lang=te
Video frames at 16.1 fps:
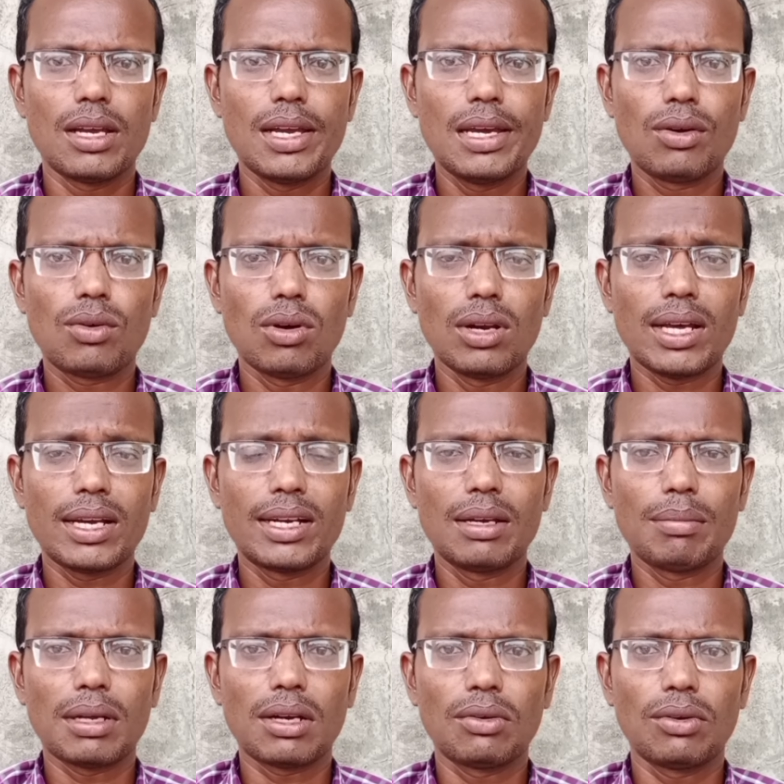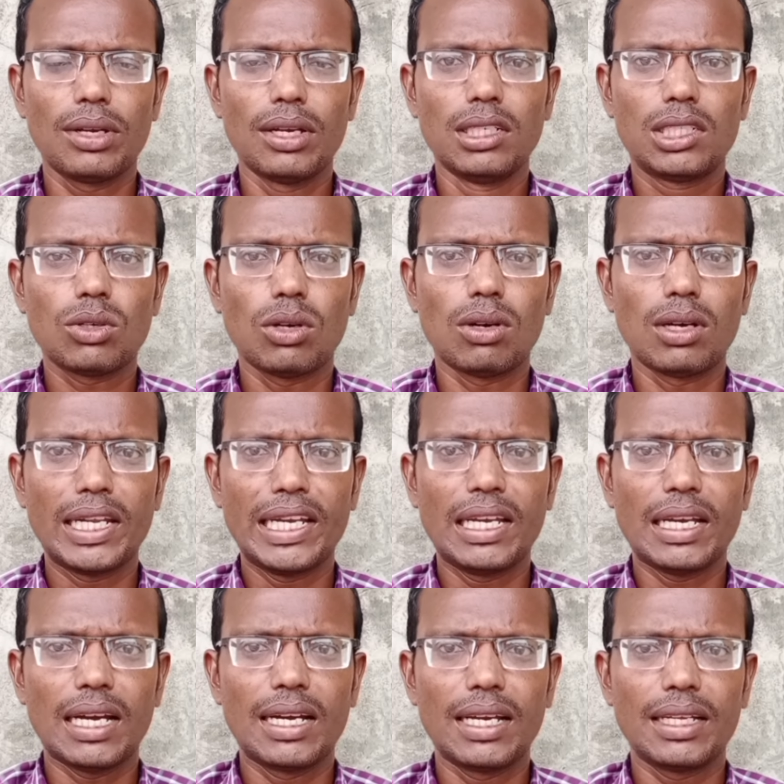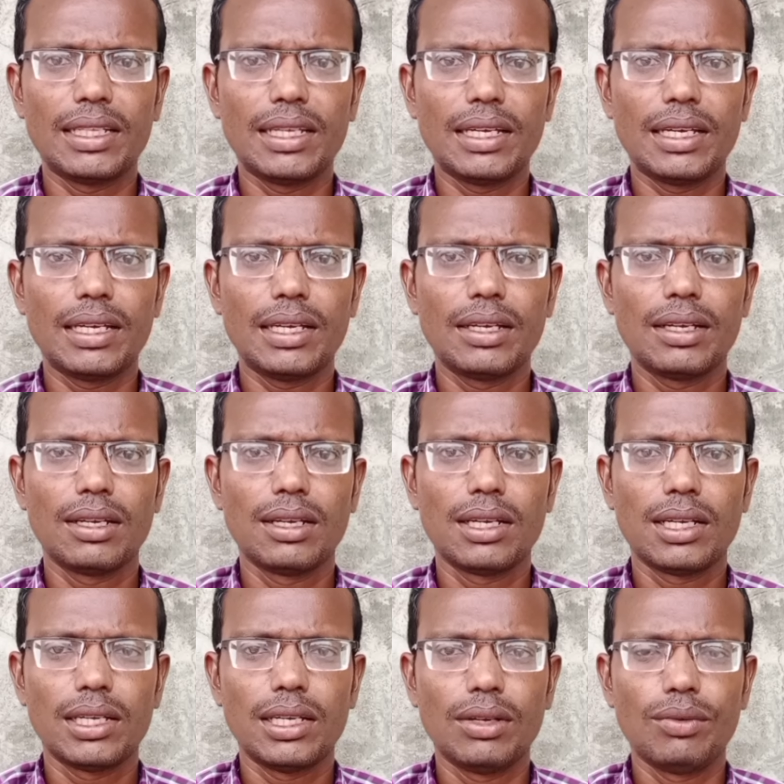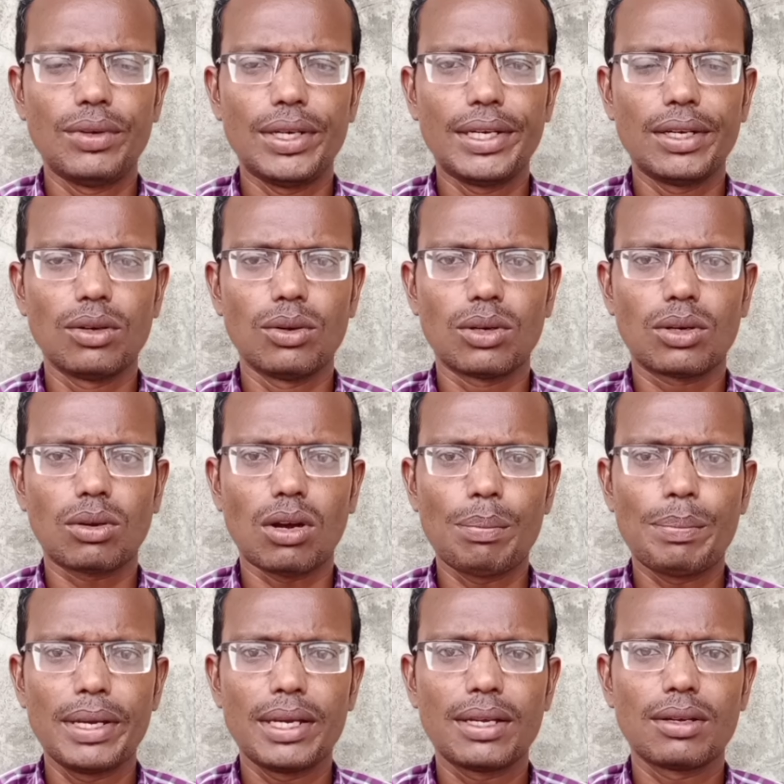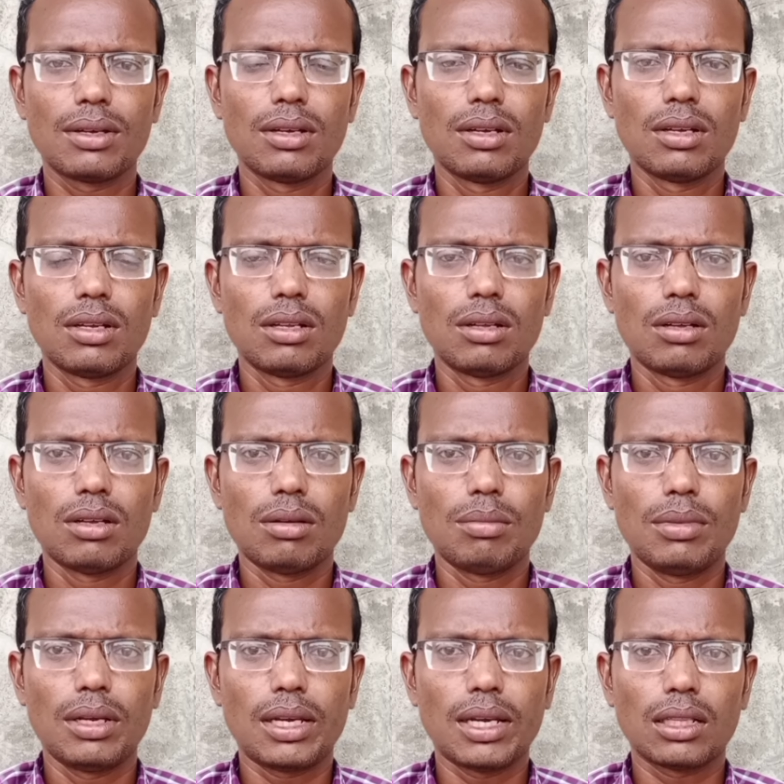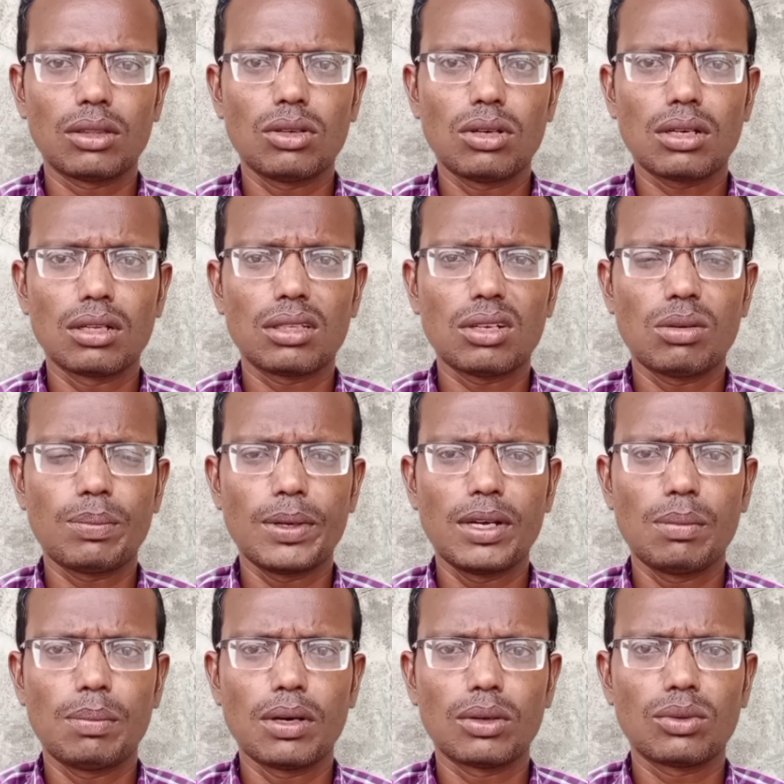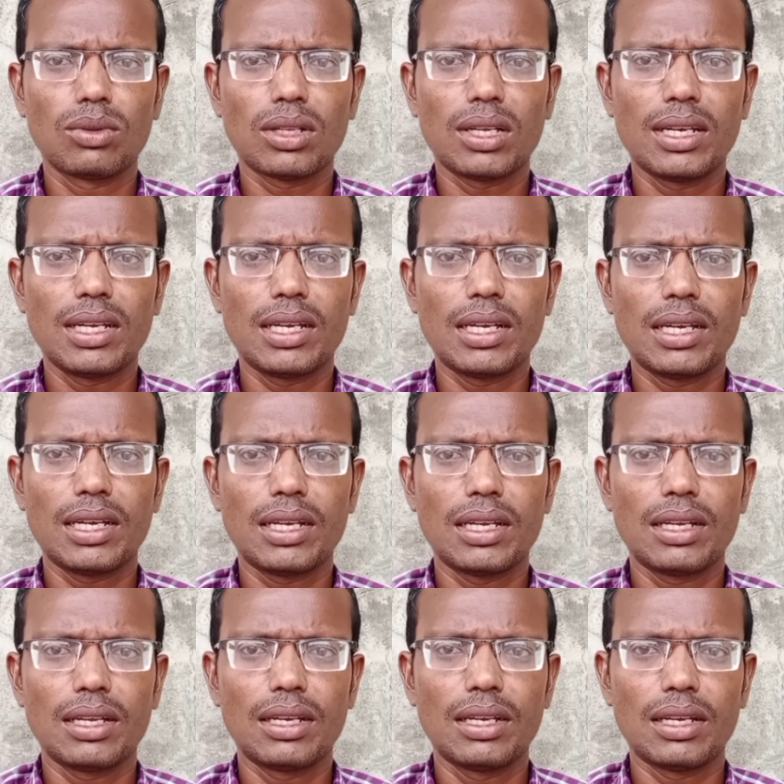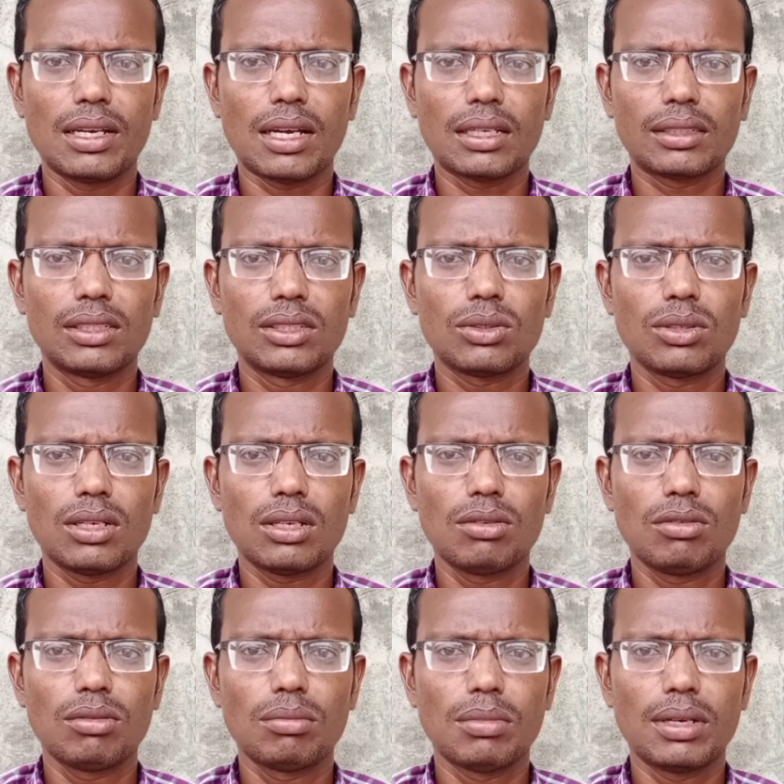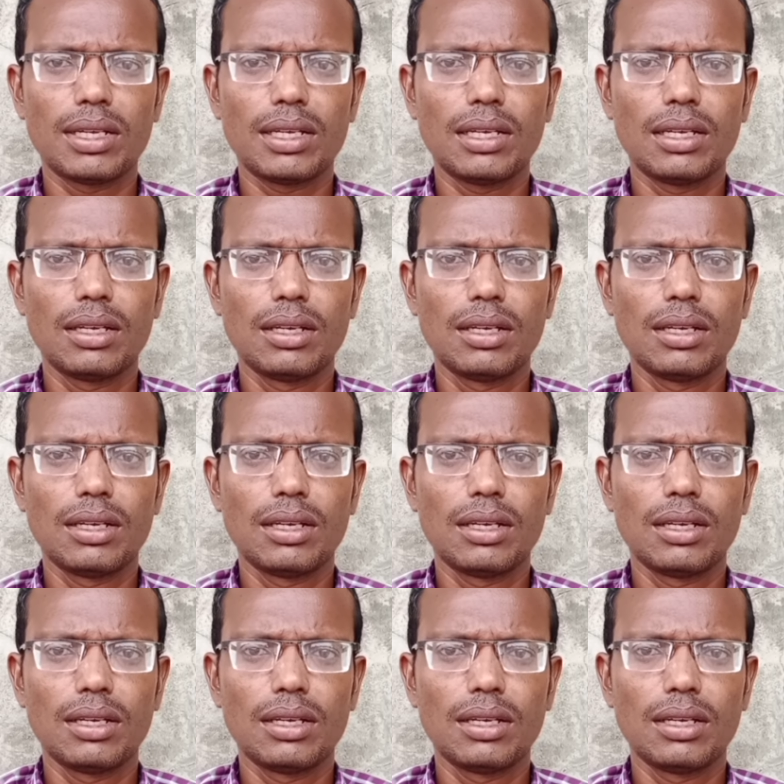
ఎయిర్ కూలర్ని మనం ఎంచుకోవాలి అనేది ఈ వీడియోలో టాపిక్ మీకు ఎంతో కొంత ఉపయోగపడుతుందని నేను ఆశిస్తున్నాను మరి